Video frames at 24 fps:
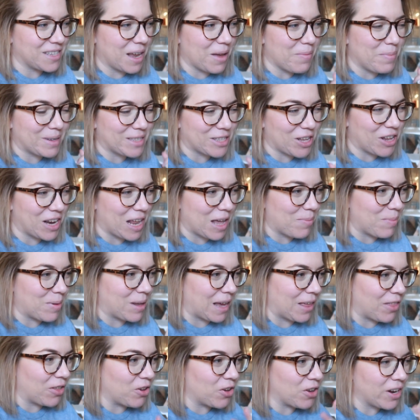ya he pasado la
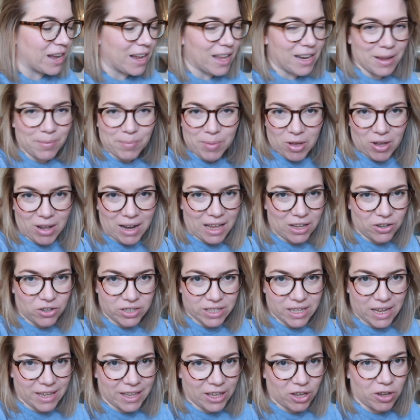aspiradora, he limpiado las
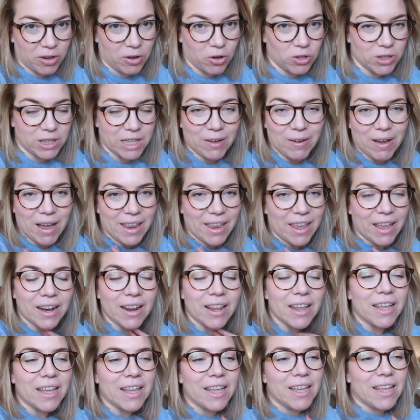cosas que os contaba
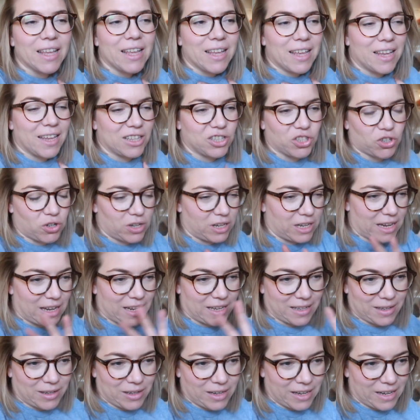ayer. He hecho
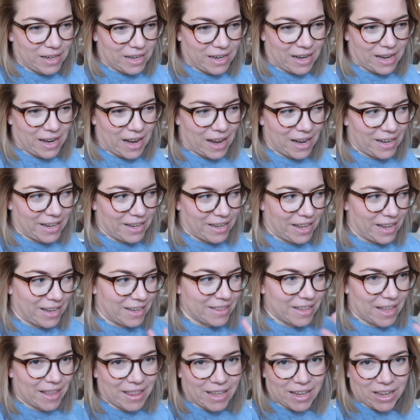la, línea
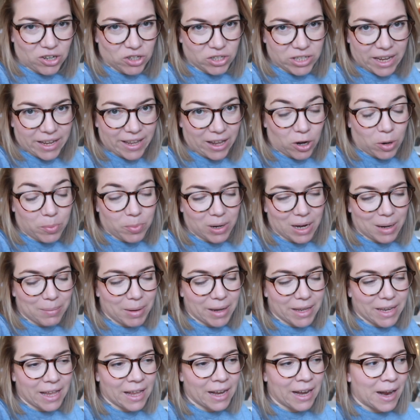esta de cosas que hago por la
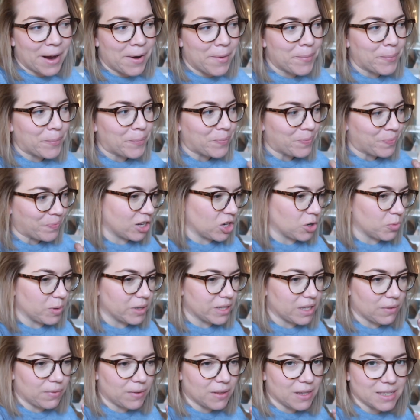mañana. Y como
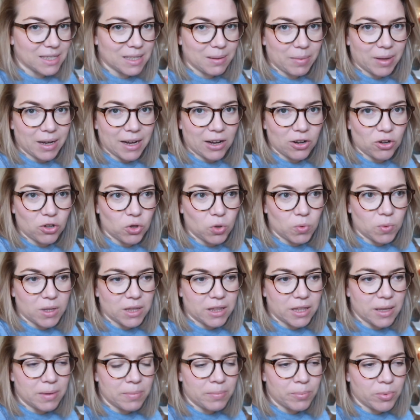este fin de semana no
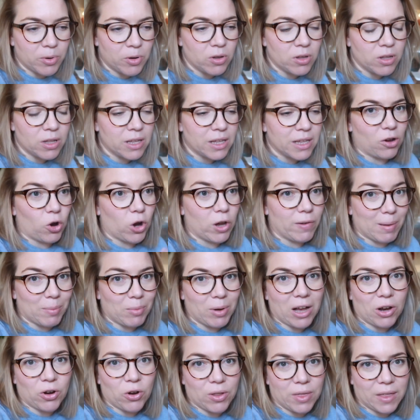tuve tiempo, hoy
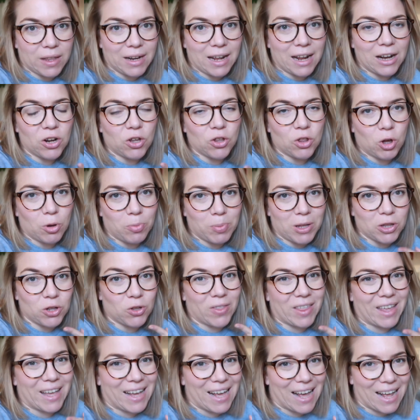vamos a cocinar los dos
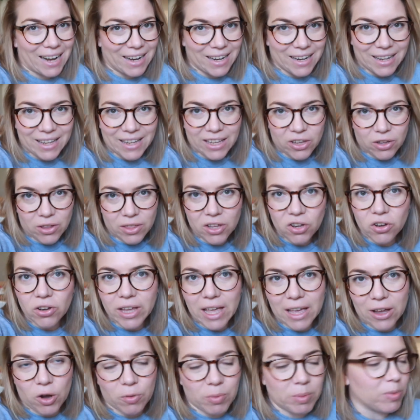platos de carne que os digo
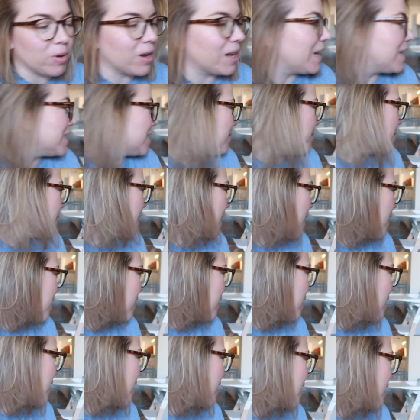que comimos a la semana.
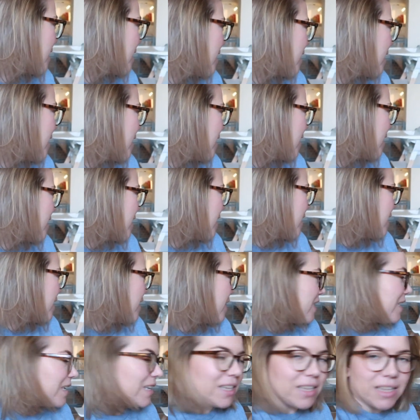
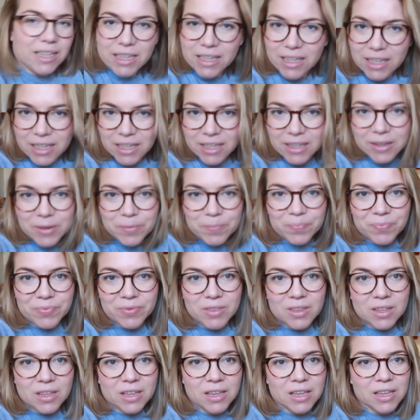Y
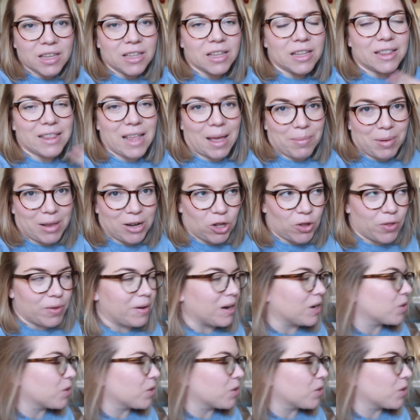también los de